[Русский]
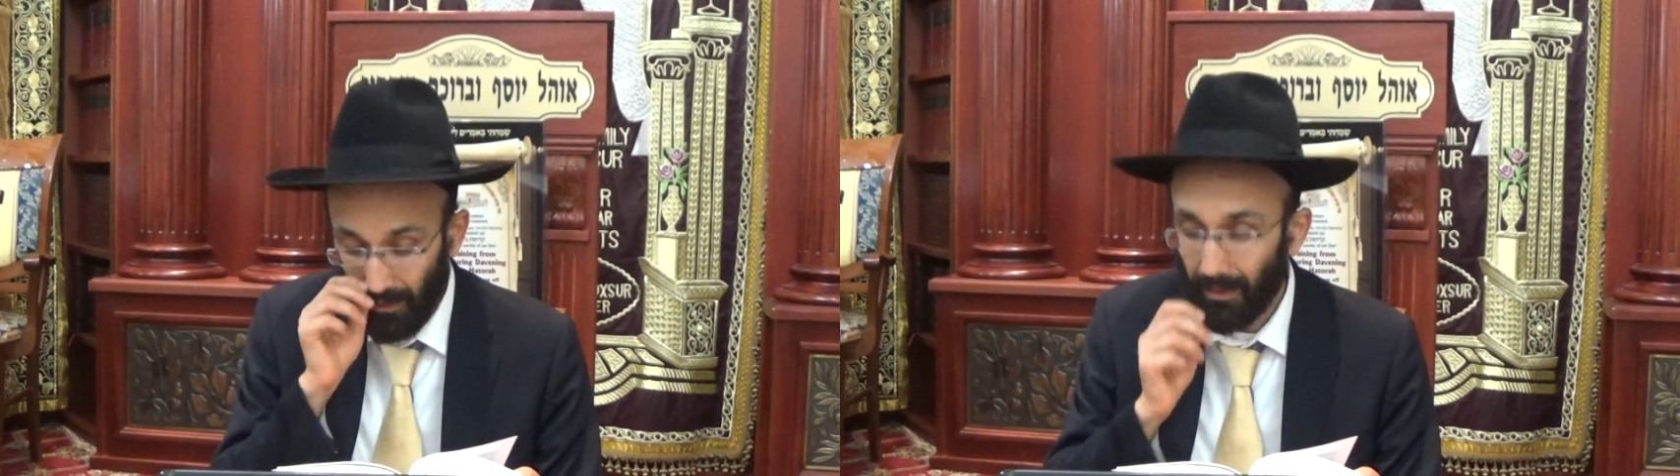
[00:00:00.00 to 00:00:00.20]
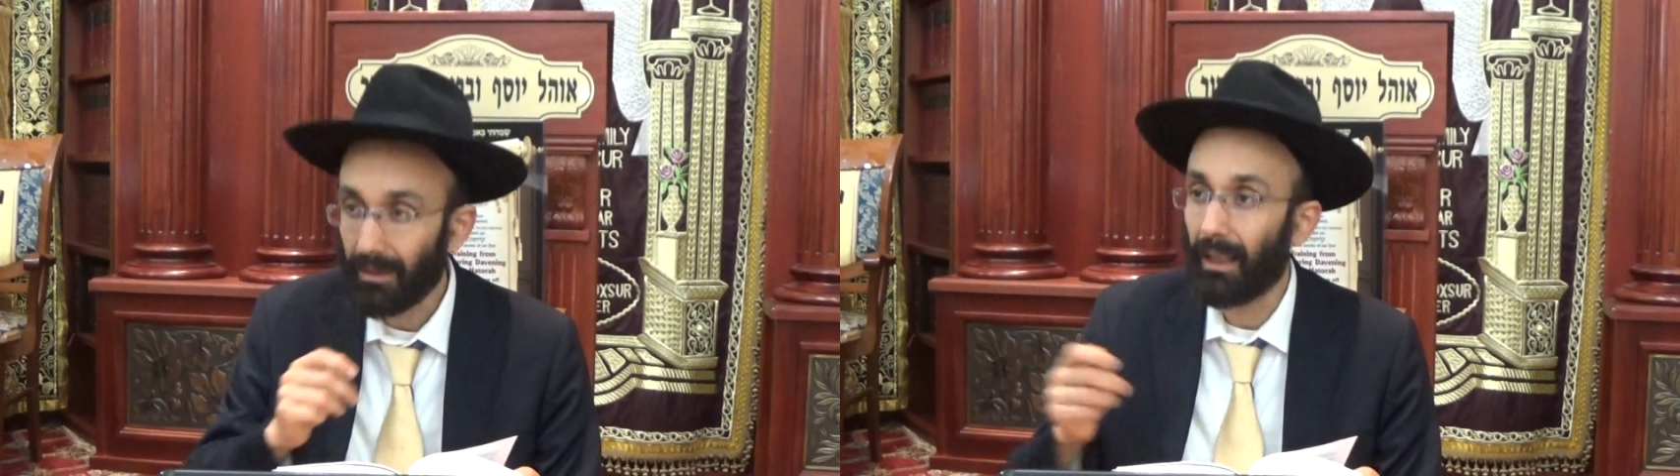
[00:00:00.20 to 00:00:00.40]

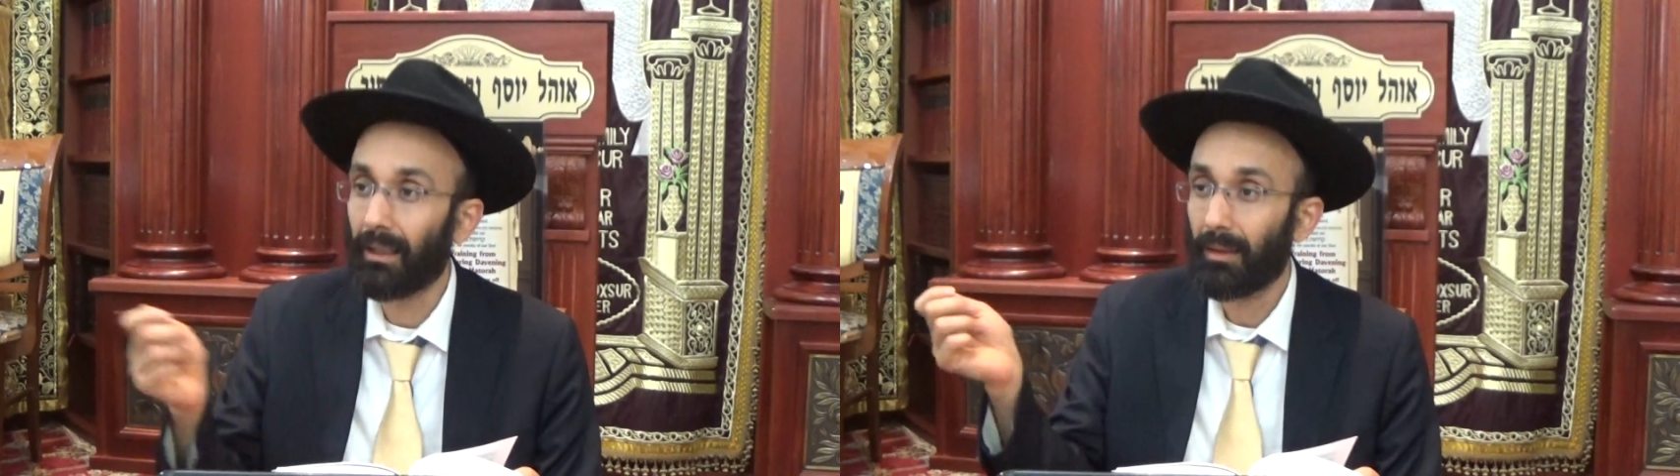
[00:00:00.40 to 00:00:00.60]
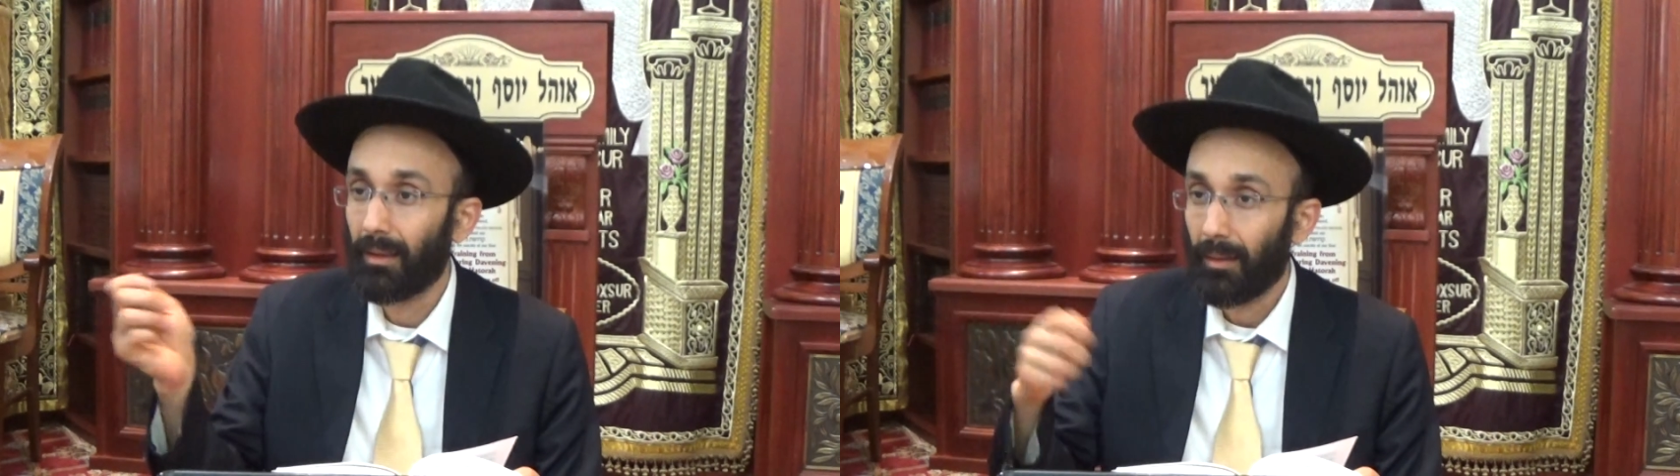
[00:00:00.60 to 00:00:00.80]

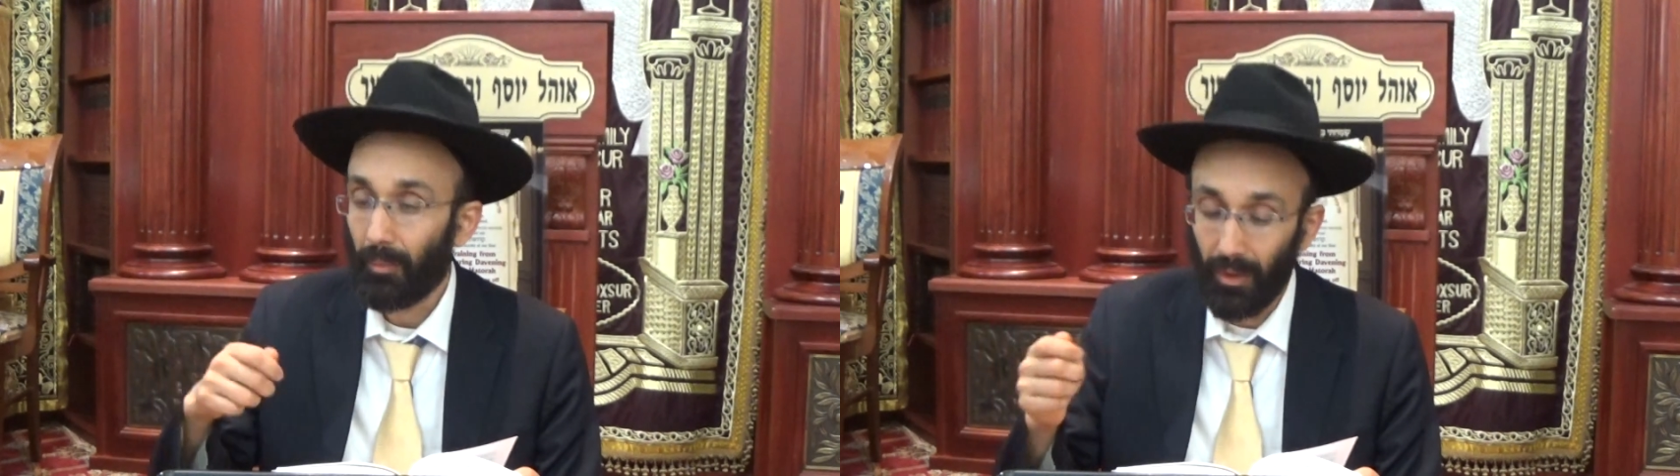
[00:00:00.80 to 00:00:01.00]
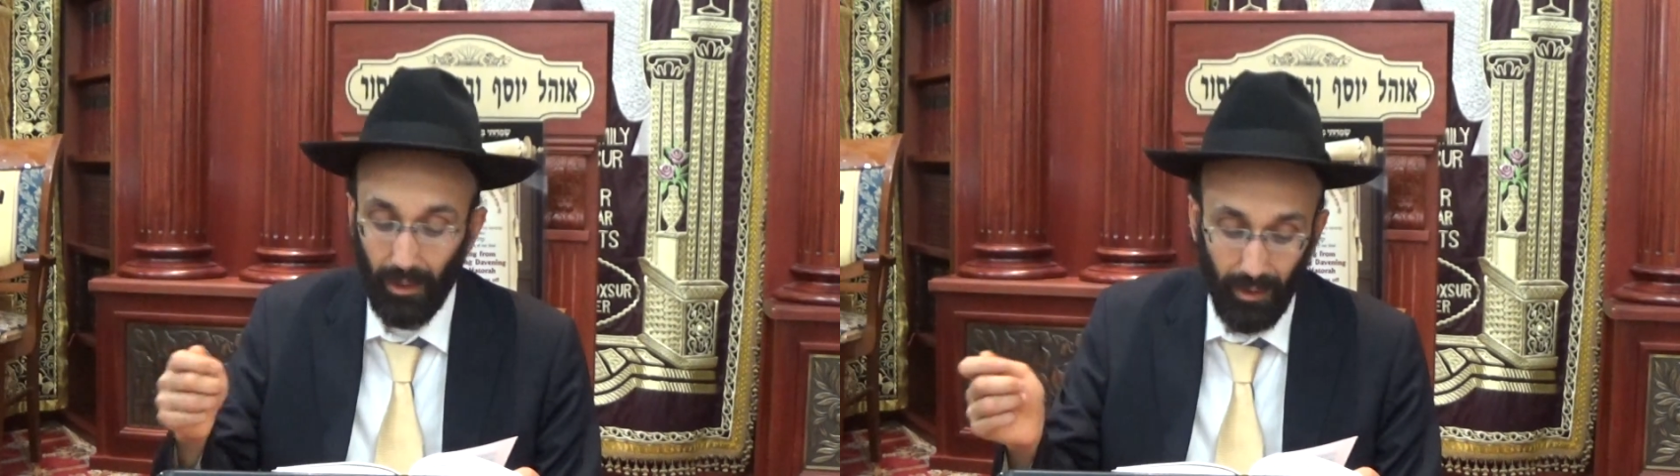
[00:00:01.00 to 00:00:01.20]
Стал
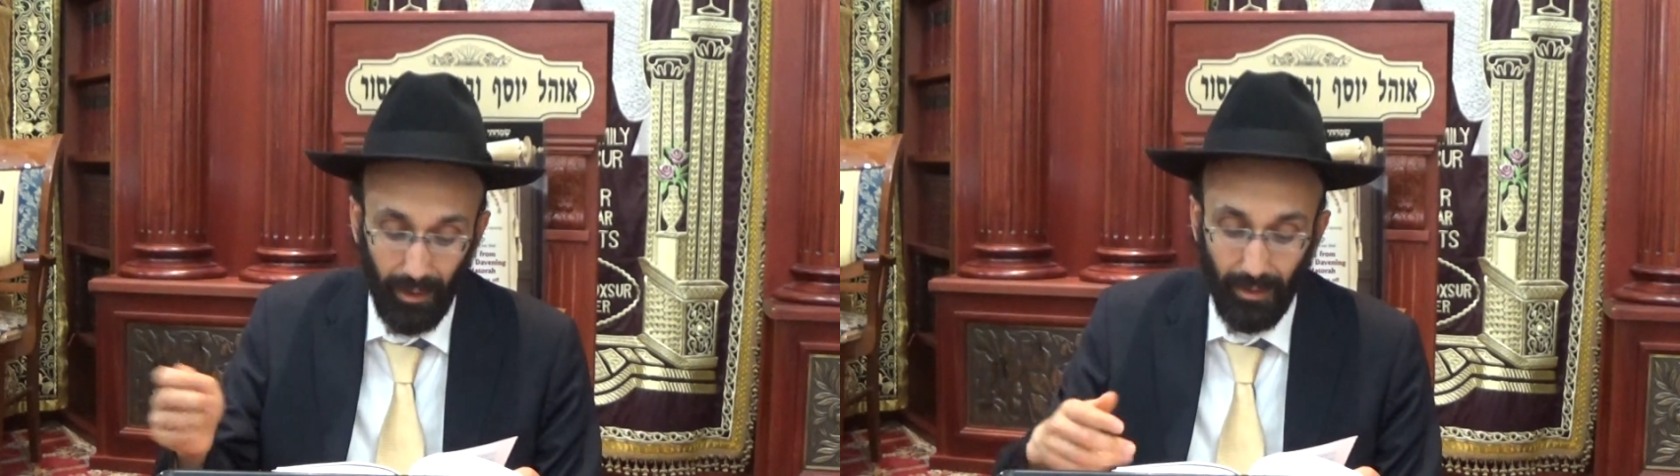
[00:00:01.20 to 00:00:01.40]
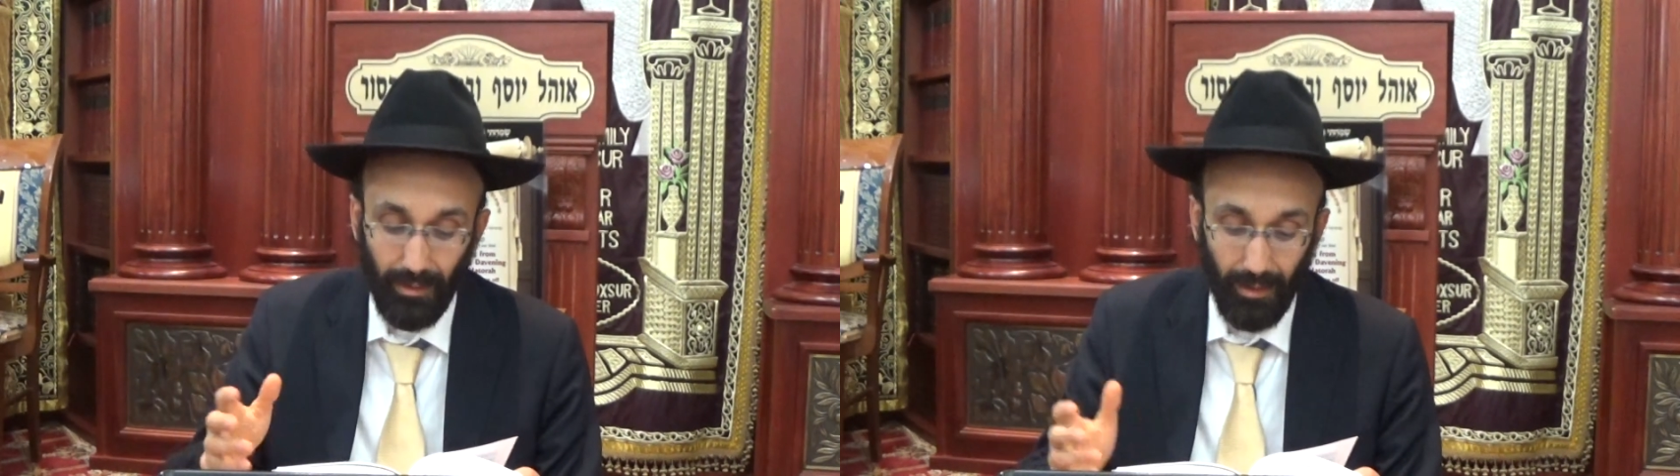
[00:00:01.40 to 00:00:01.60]

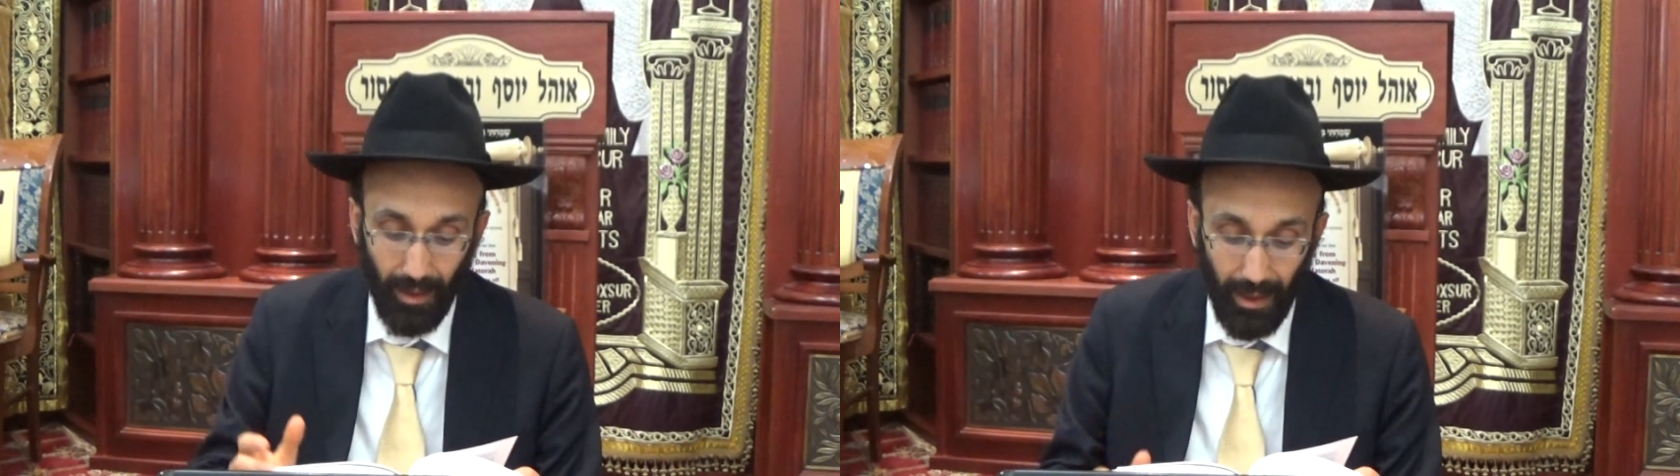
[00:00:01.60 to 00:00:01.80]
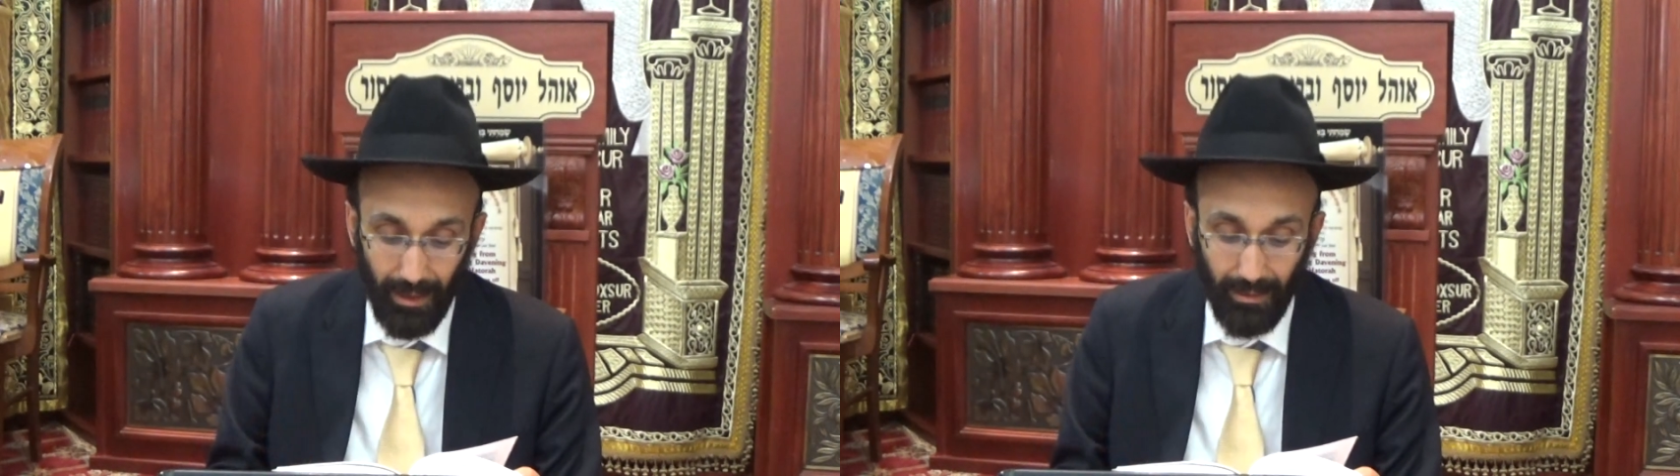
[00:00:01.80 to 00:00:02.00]
белить,
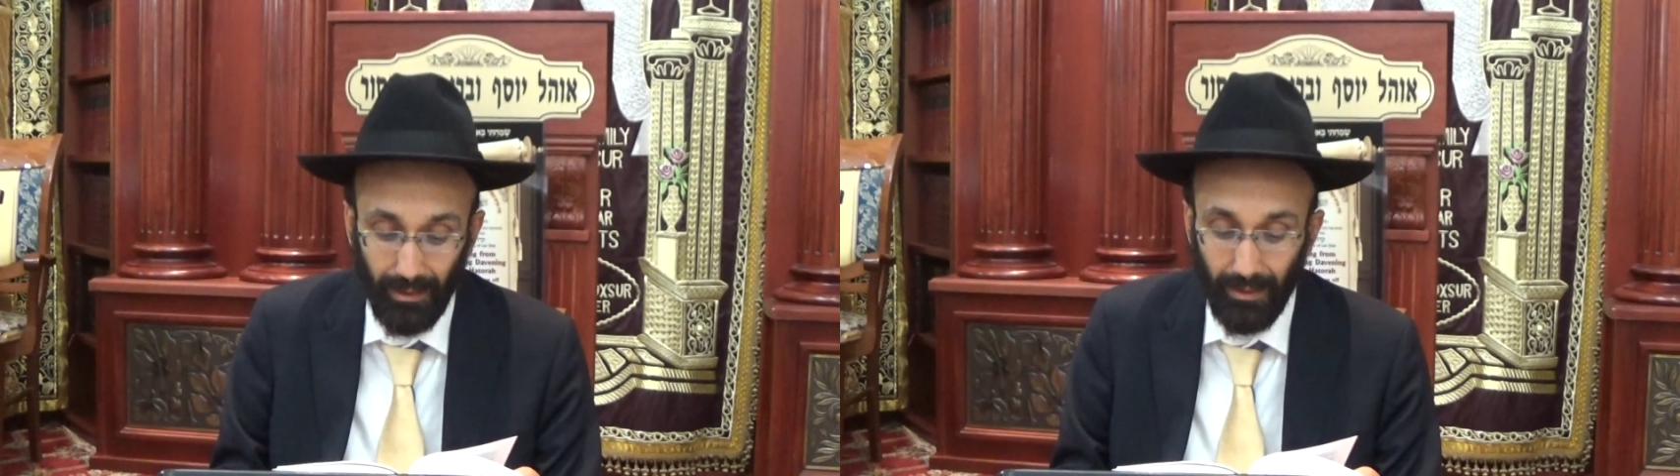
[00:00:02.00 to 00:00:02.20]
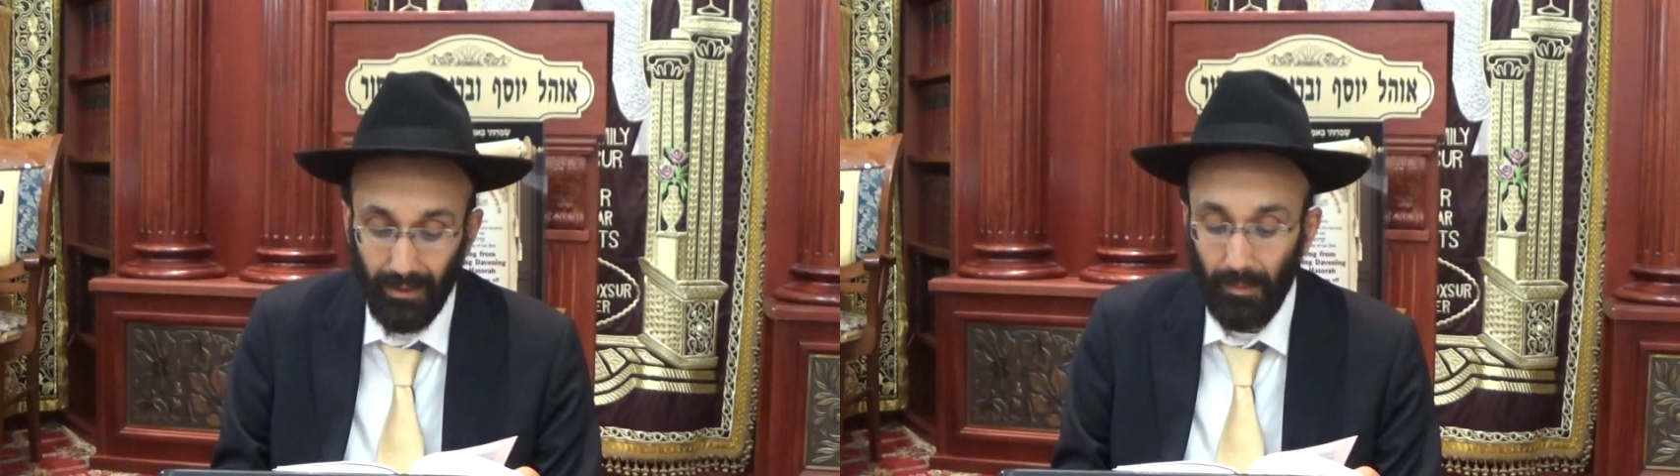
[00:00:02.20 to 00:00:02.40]

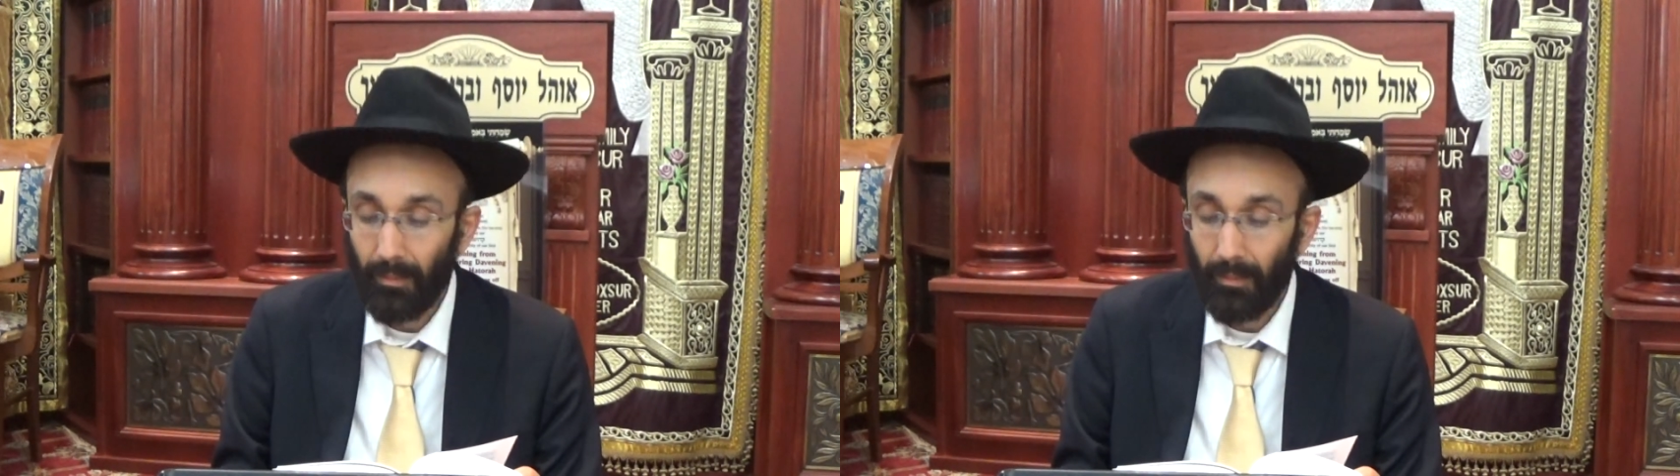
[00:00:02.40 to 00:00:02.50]
красить,